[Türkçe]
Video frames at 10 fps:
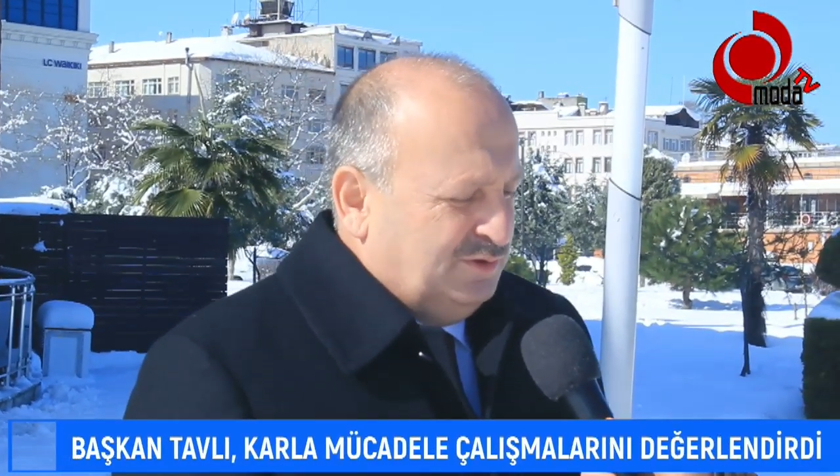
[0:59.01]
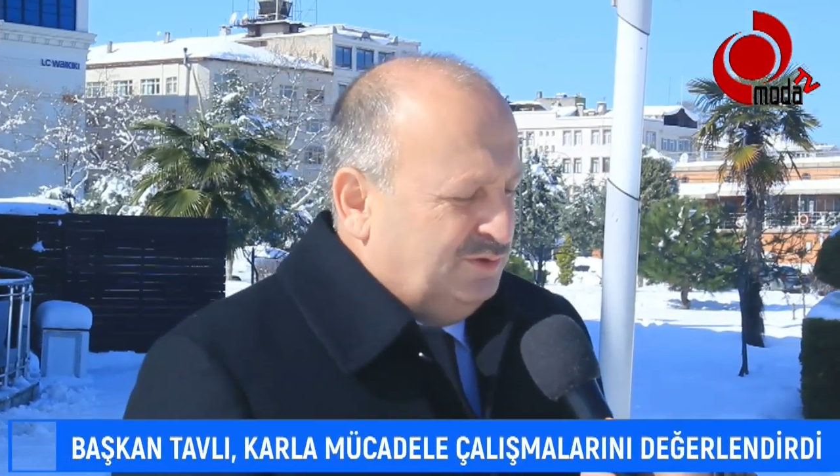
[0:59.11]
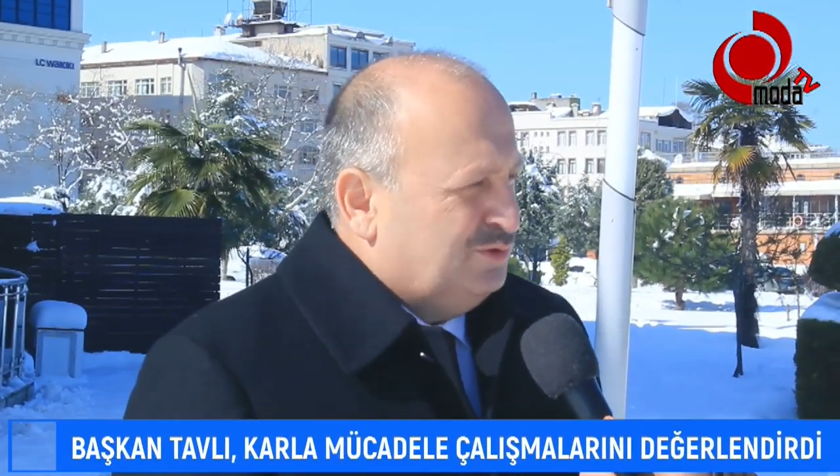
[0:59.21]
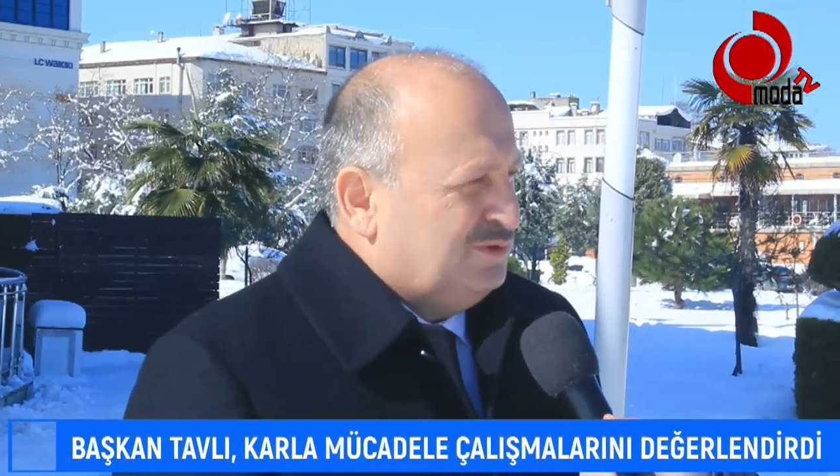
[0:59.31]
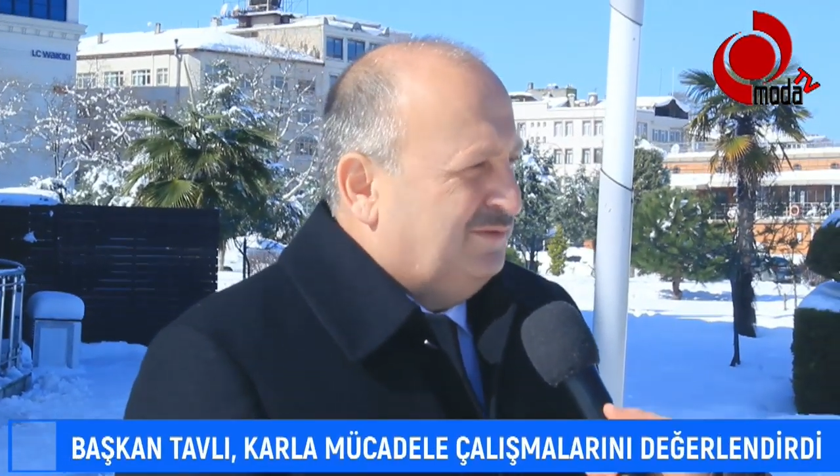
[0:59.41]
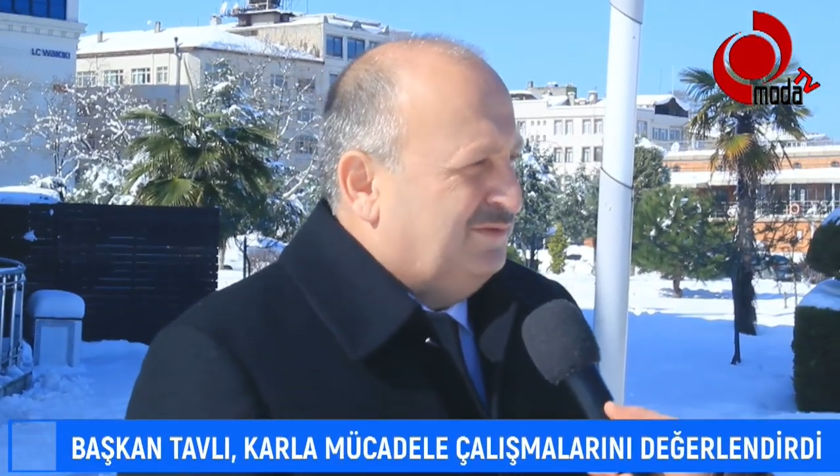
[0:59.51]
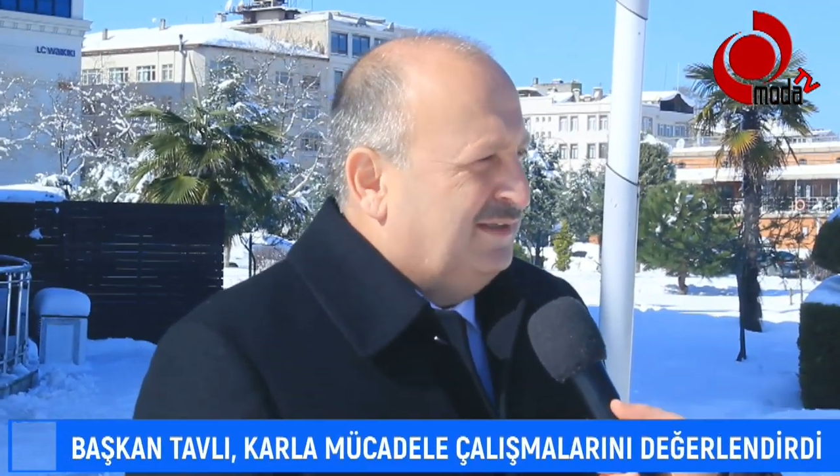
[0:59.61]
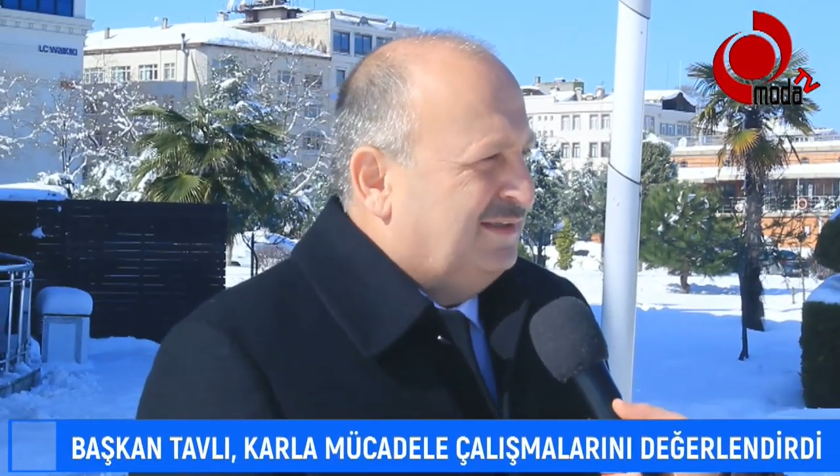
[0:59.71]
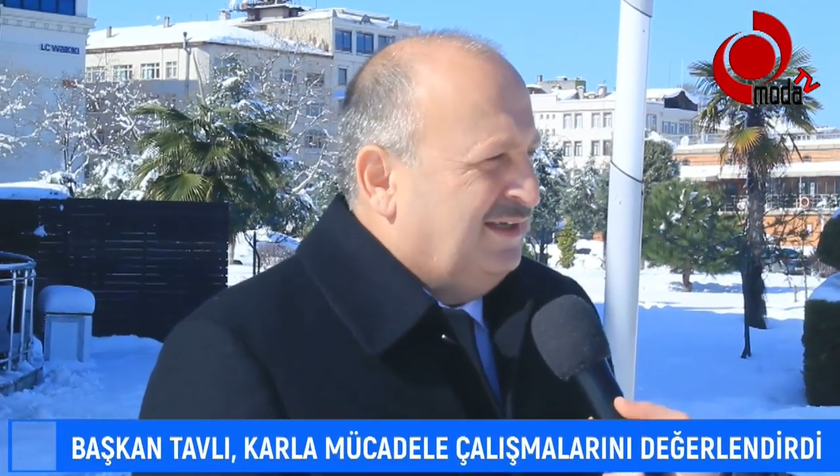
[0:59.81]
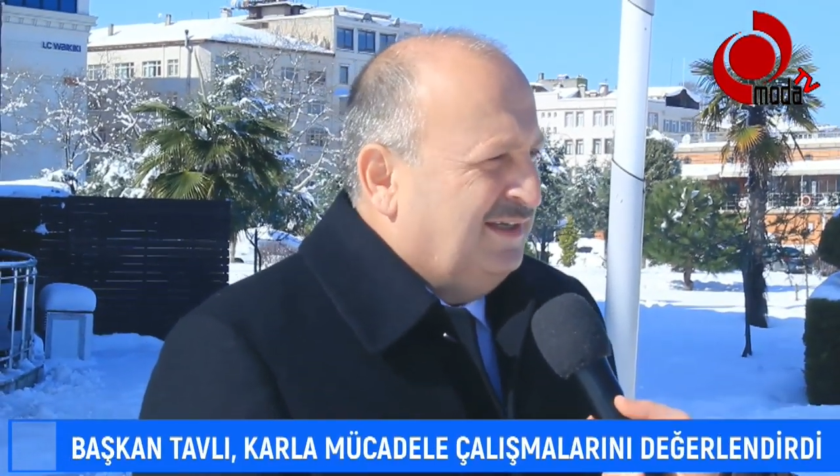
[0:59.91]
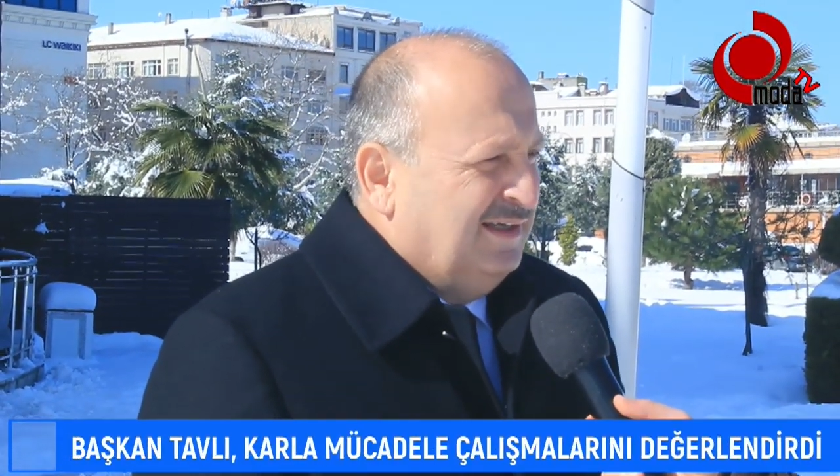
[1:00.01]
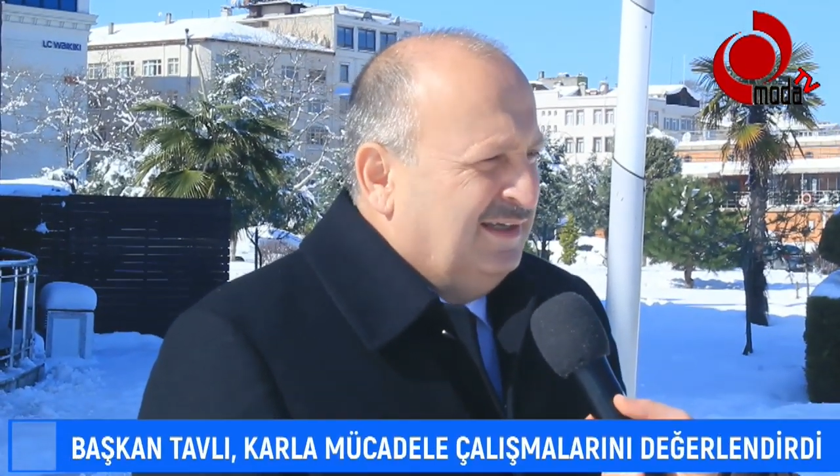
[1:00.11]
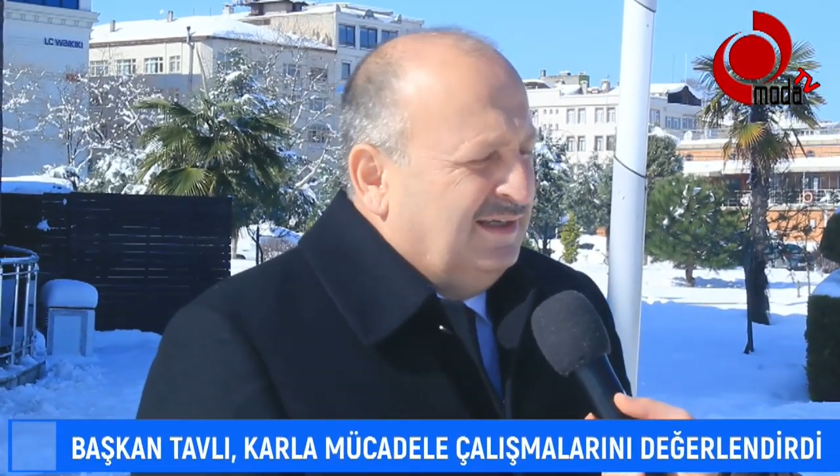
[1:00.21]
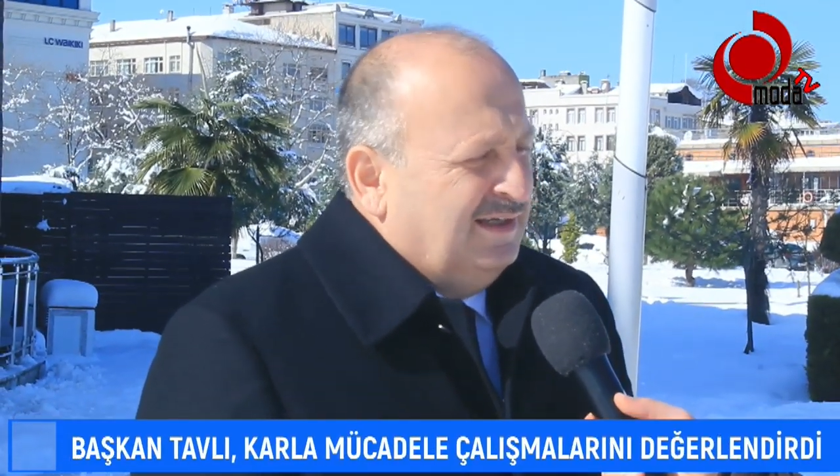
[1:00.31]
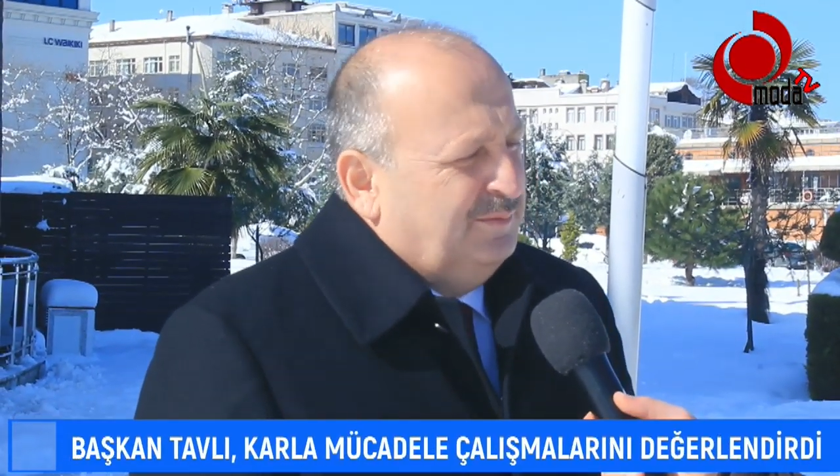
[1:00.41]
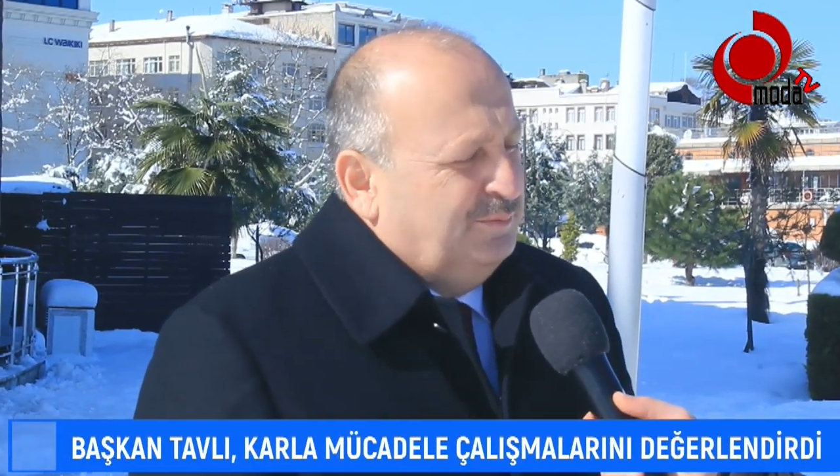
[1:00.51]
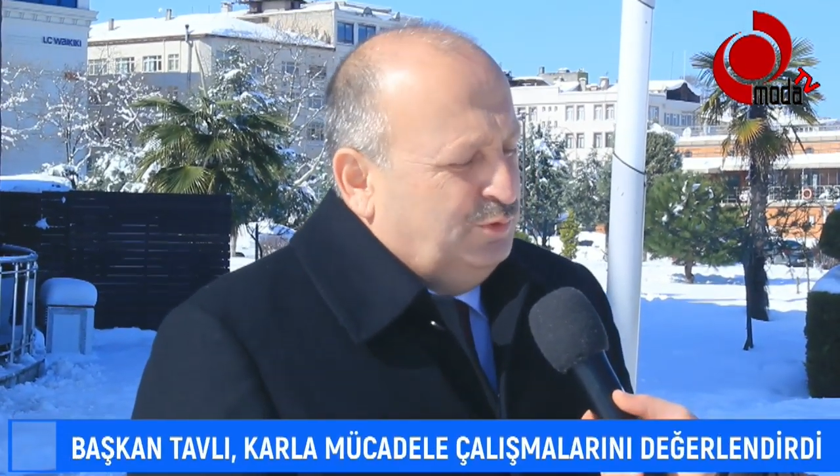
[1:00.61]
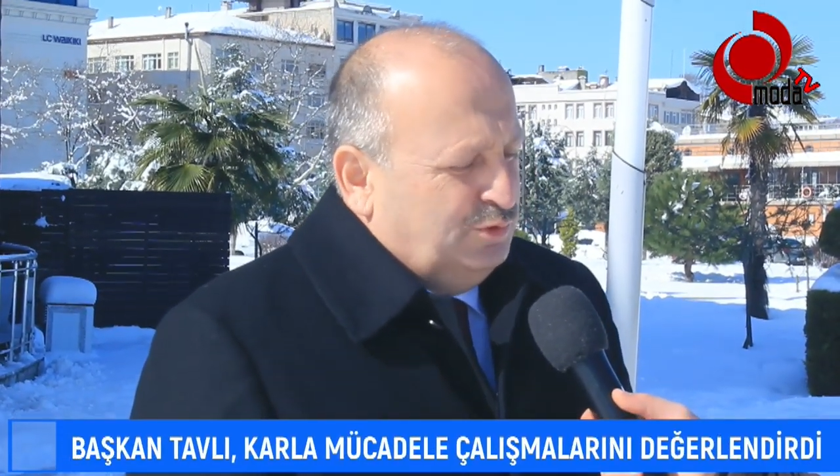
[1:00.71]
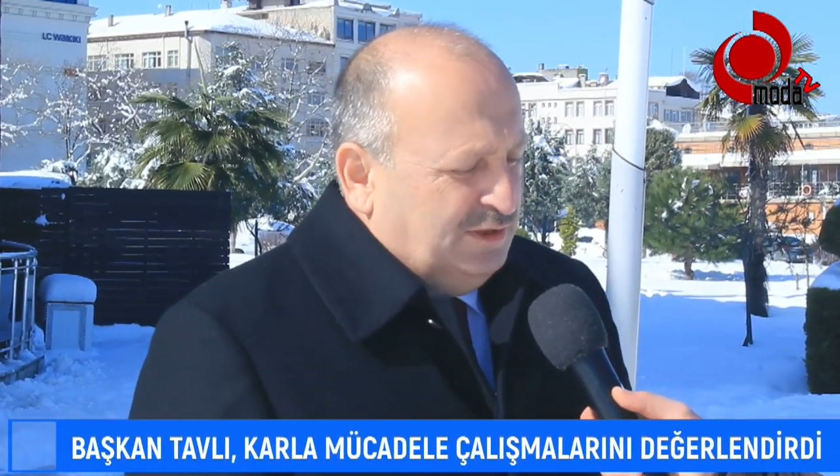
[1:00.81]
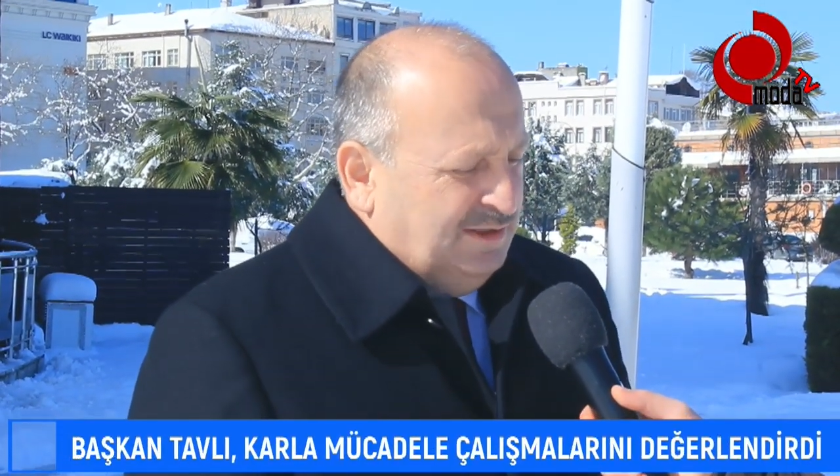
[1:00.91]
üst seviyede hem
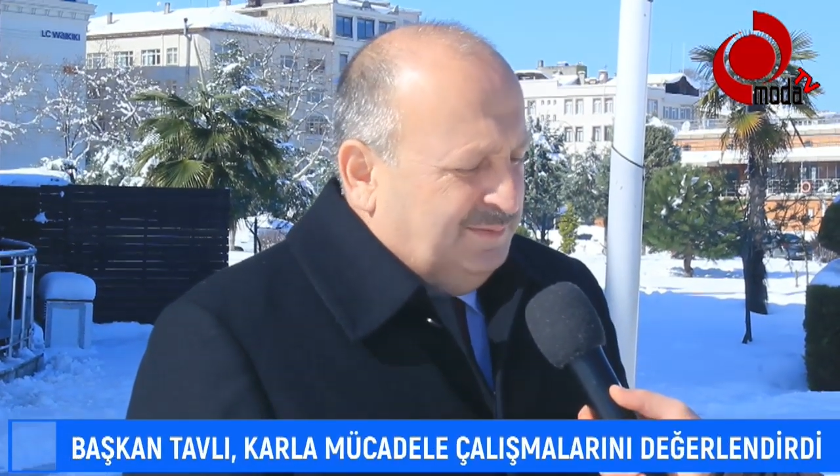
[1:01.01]
Büyükşehir